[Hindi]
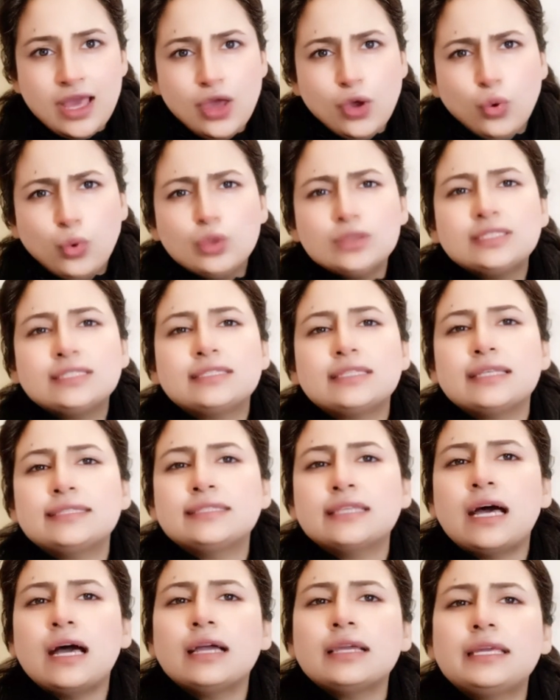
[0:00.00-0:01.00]
उस
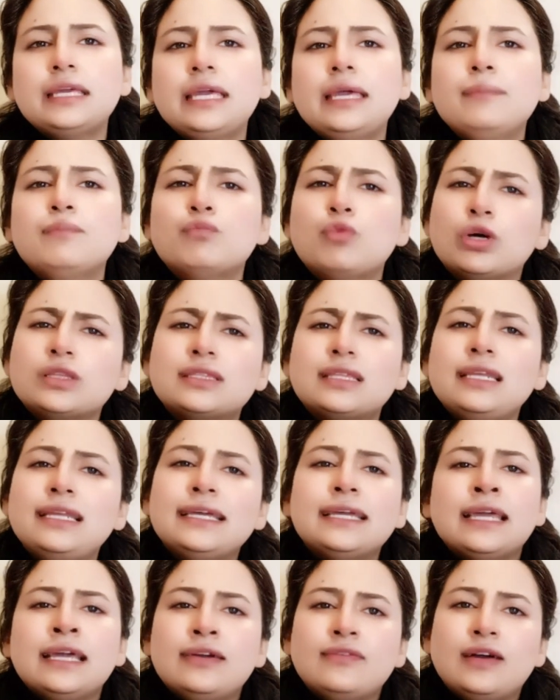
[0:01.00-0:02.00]
सज़ा की मअतली के
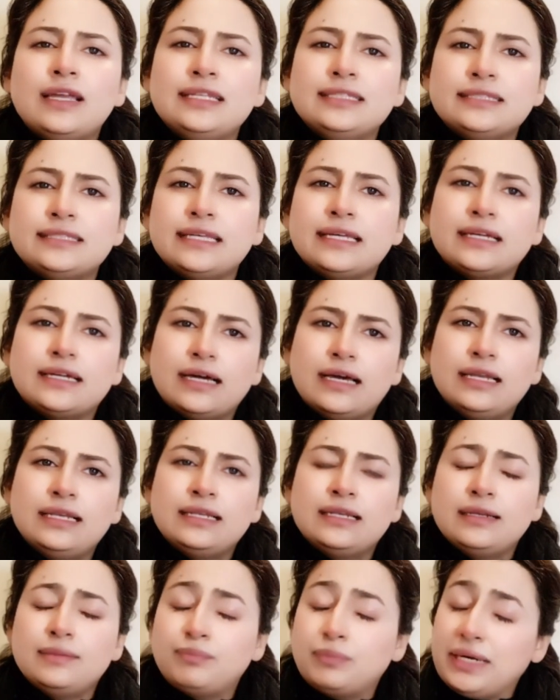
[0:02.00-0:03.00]
हवाले से कल
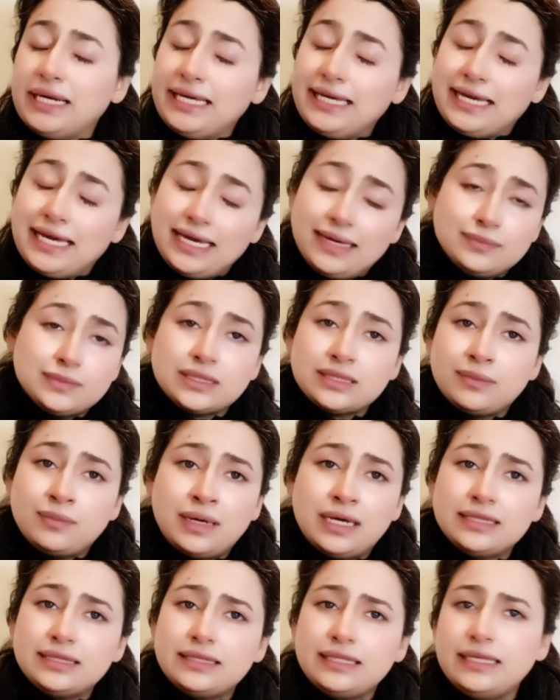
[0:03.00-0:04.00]
बड़ी अहम
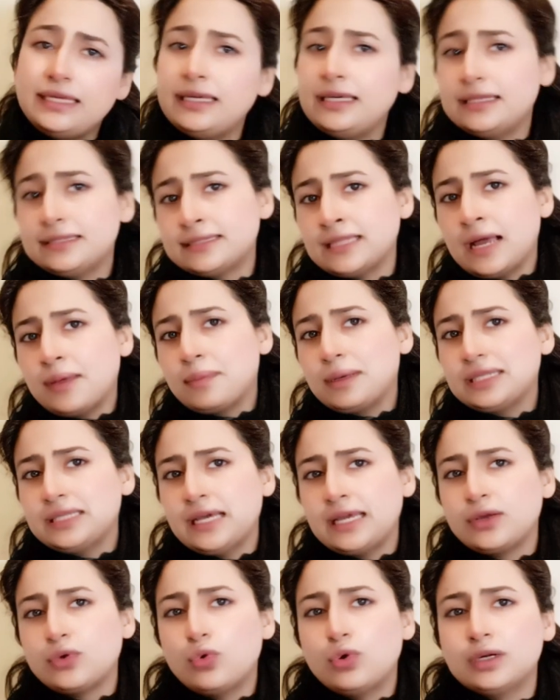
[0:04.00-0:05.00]
समात थी इस्लामाबाद हाई
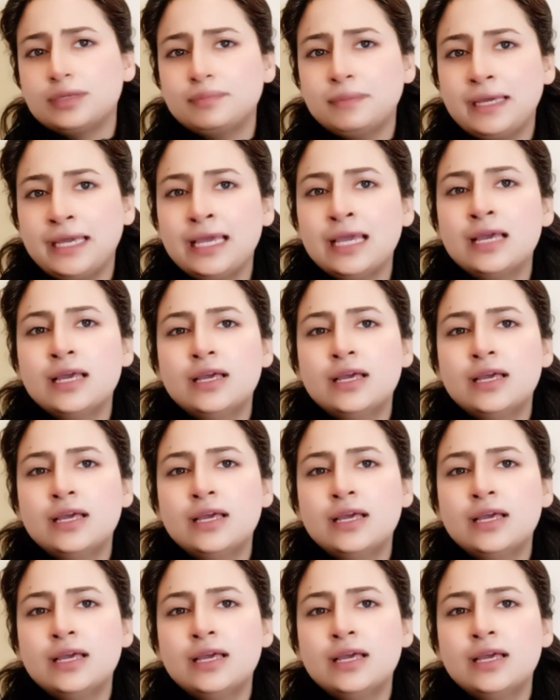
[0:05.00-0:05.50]
कोर्ट में